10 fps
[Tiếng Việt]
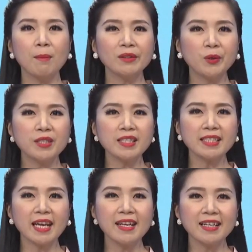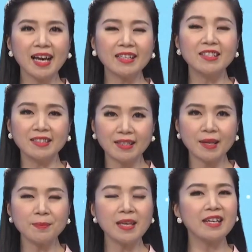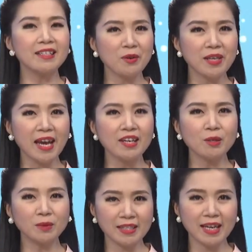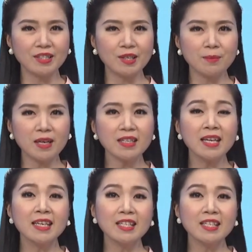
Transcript: Ban tổ chức sẽ liên lạc trực tiếp và trao giải trong thời gian sớm nhất